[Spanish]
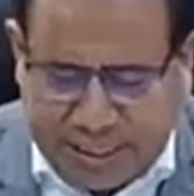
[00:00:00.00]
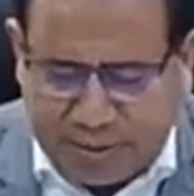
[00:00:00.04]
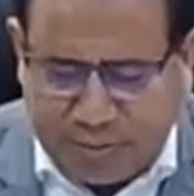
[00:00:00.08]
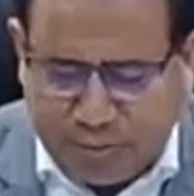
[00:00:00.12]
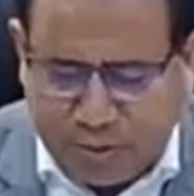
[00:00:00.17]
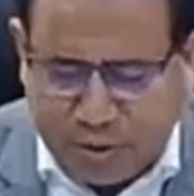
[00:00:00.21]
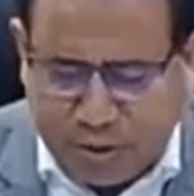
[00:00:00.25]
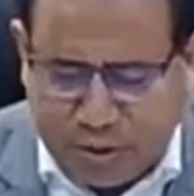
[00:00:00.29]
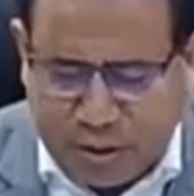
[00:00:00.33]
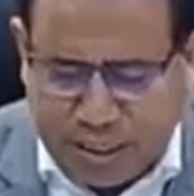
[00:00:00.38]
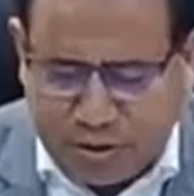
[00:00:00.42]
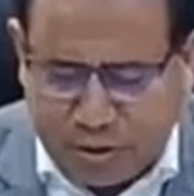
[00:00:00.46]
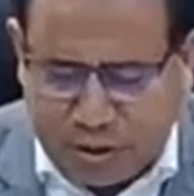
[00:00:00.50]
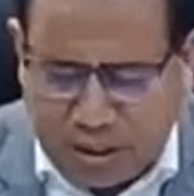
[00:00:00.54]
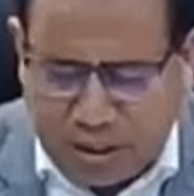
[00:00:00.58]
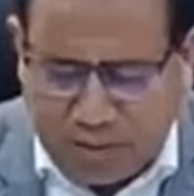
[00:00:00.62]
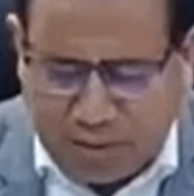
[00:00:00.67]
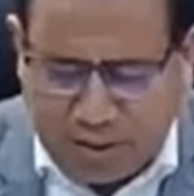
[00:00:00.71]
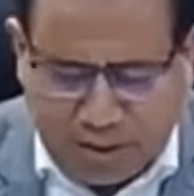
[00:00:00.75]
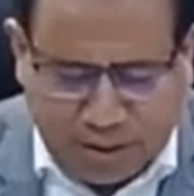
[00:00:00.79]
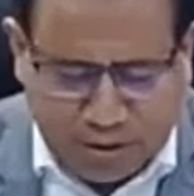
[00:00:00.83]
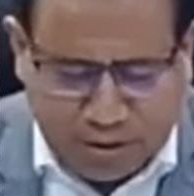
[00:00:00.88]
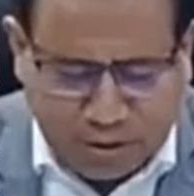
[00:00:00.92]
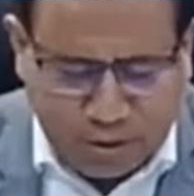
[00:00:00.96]
En ambos
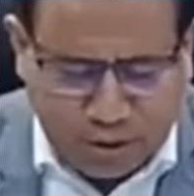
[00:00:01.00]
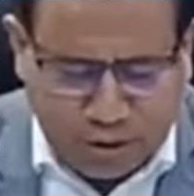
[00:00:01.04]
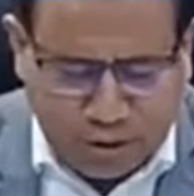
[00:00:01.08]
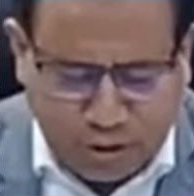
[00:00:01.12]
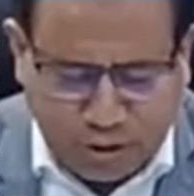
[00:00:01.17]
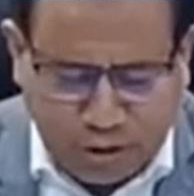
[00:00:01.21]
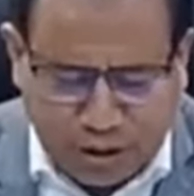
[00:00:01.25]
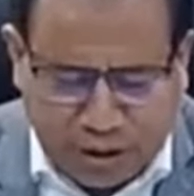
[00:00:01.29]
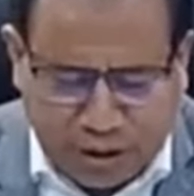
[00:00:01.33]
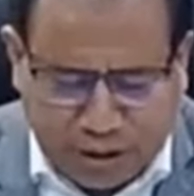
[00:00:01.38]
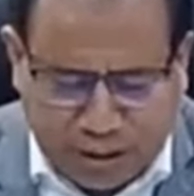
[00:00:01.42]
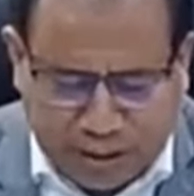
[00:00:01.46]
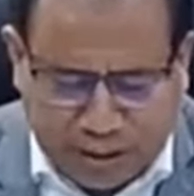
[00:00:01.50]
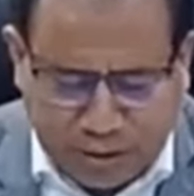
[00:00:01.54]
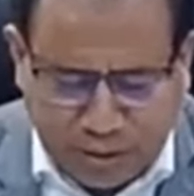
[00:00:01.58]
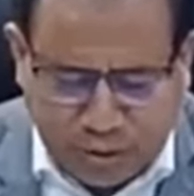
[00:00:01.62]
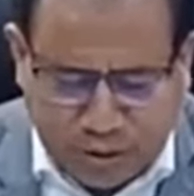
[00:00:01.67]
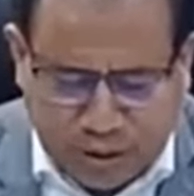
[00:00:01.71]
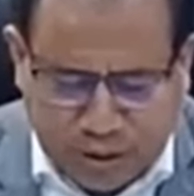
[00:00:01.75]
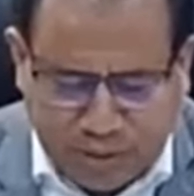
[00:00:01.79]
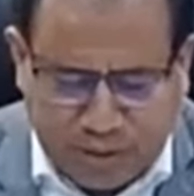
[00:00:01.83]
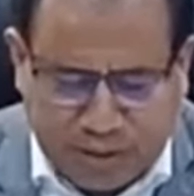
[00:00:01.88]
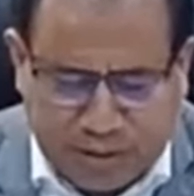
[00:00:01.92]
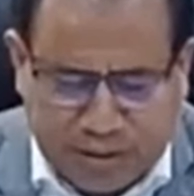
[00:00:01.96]
casos las vacaciones son
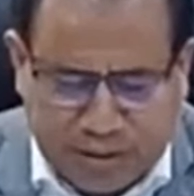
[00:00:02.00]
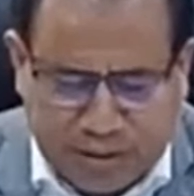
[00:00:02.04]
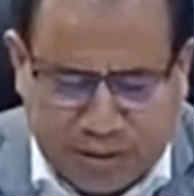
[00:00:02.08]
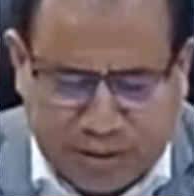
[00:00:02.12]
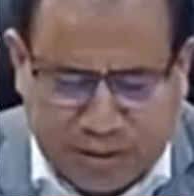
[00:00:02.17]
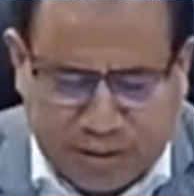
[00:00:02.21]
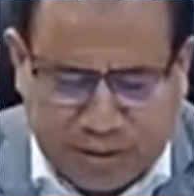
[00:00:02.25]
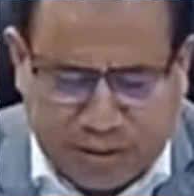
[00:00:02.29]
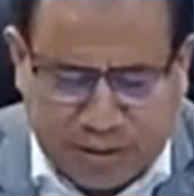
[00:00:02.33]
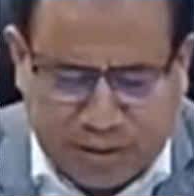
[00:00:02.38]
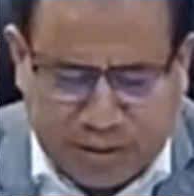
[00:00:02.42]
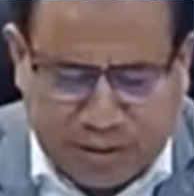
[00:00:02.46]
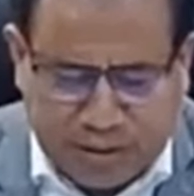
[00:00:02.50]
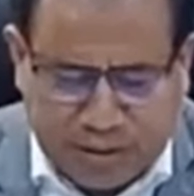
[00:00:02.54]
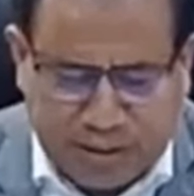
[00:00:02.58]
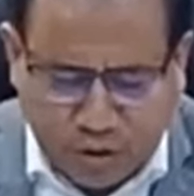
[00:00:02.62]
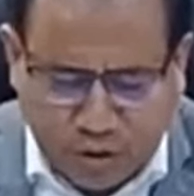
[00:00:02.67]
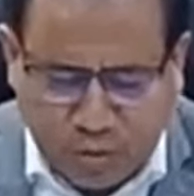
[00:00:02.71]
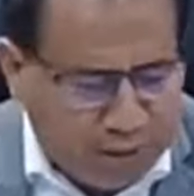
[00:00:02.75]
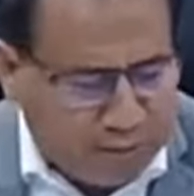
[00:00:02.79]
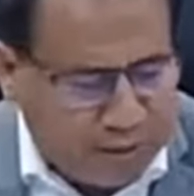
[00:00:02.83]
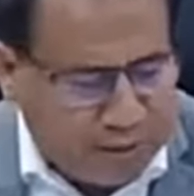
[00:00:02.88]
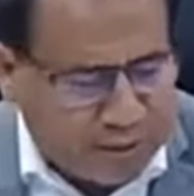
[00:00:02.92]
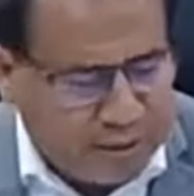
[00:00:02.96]
irrenunciables y no
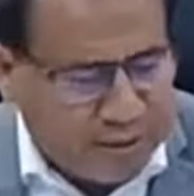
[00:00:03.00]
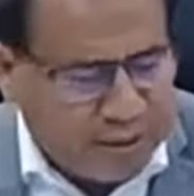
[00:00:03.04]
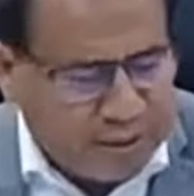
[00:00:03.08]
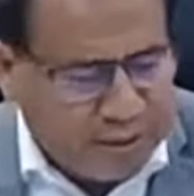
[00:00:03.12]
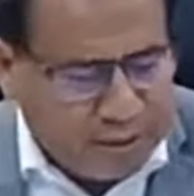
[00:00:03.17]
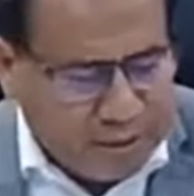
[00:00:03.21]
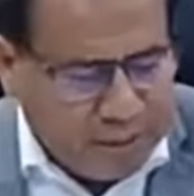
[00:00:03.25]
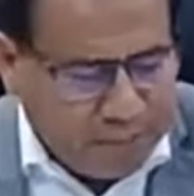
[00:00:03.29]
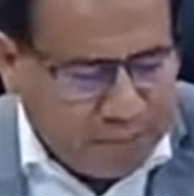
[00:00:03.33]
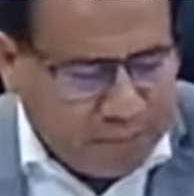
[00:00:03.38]
acumulables.